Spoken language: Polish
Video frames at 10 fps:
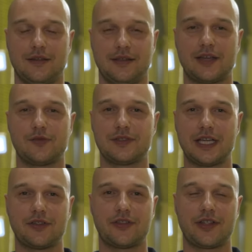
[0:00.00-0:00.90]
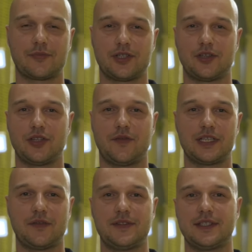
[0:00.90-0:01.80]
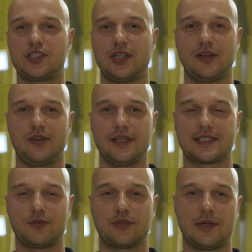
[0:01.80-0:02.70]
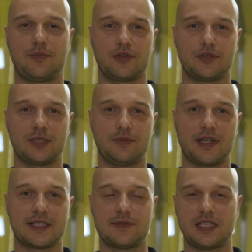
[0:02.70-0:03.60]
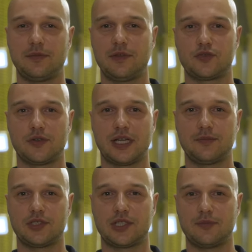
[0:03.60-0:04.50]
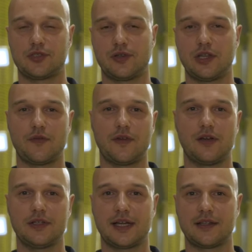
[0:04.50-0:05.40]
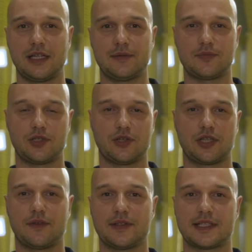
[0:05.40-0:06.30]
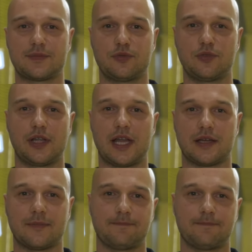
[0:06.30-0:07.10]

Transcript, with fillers: Jakub Gniado, trener przygotowania fizycznego. Jestem tutaj po to, żeby razem z innymi członkami sztabu szkoleniowego jak najlepiej przygotować zespół do grania.